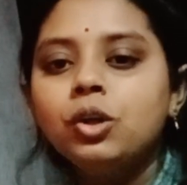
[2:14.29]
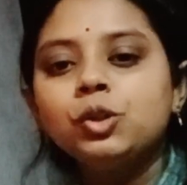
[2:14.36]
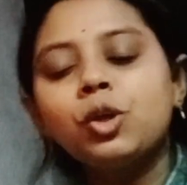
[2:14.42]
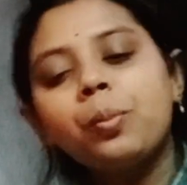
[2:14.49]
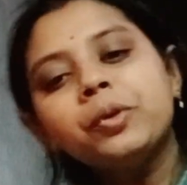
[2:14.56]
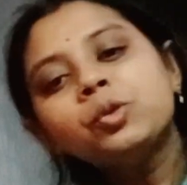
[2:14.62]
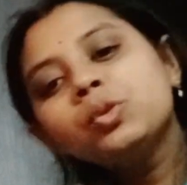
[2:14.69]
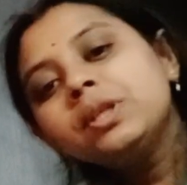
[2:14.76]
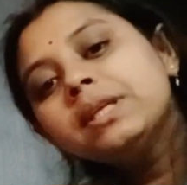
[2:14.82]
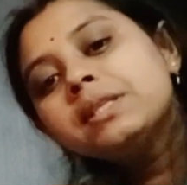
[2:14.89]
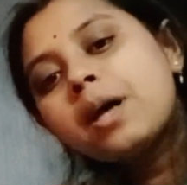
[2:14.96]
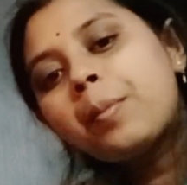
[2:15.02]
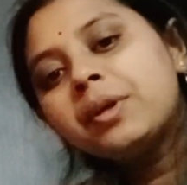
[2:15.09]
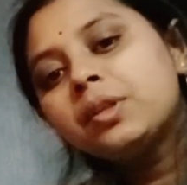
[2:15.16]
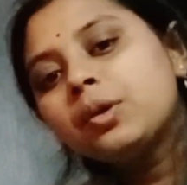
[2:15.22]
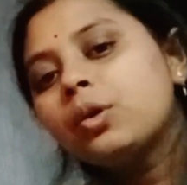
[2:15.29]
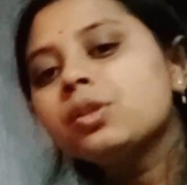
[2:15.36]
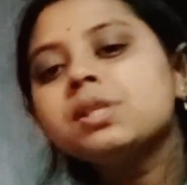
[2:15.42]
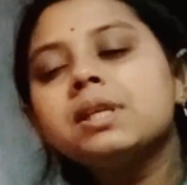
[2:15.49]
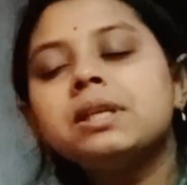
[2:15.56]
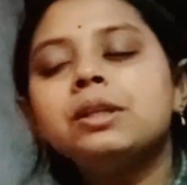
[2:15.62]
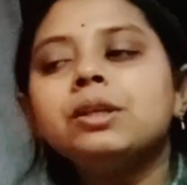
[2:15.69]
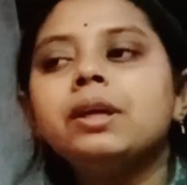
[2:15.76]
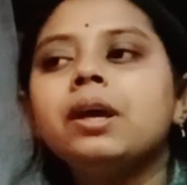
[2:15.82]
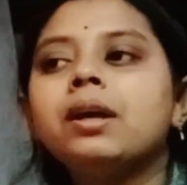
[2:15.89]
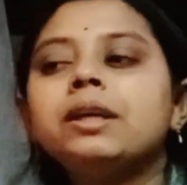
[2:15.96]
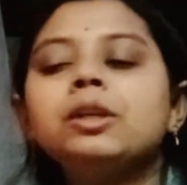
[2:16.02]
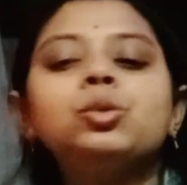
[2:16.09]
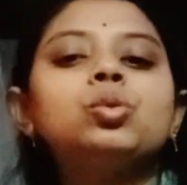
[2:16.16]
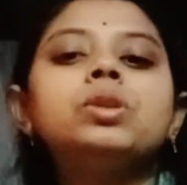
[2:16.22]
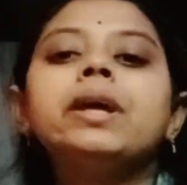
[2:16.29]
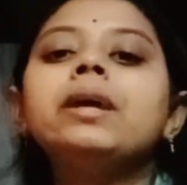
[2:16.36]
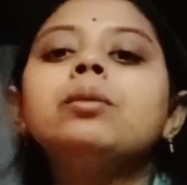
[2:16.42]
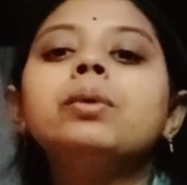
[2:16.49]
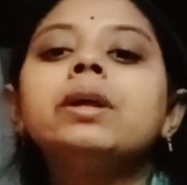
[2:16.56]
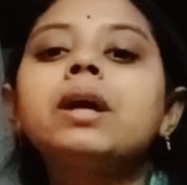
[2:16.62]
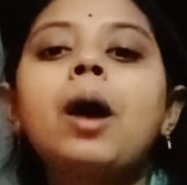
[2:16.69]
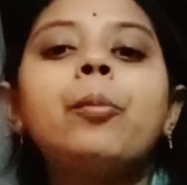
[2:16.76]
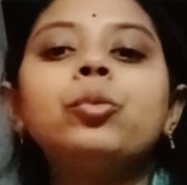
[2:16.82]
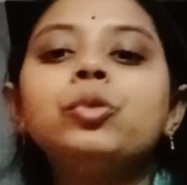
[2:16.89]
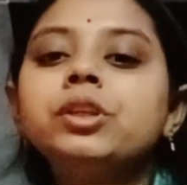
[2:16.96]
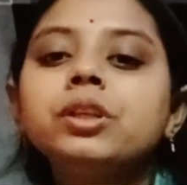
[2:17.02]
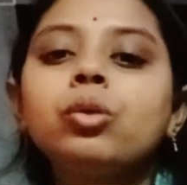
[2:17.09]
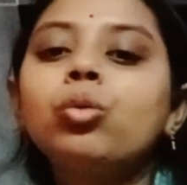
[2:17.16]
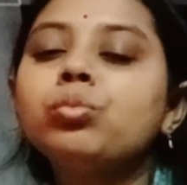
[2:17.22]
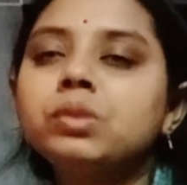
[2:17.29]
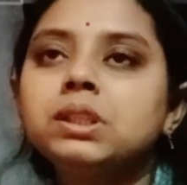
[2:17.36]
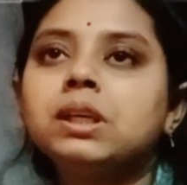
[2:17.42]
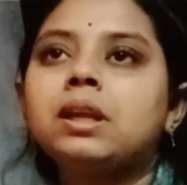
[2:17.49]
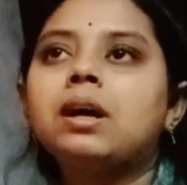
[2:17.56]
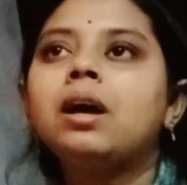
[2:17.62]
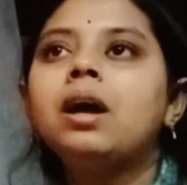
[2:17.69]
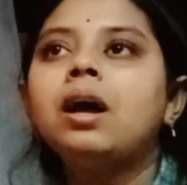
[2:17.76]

সব কিছু দিয়ে চাপা দেওয়া হচ্ছে কিছুতেই মানে কাঁপুনিটা কমছে না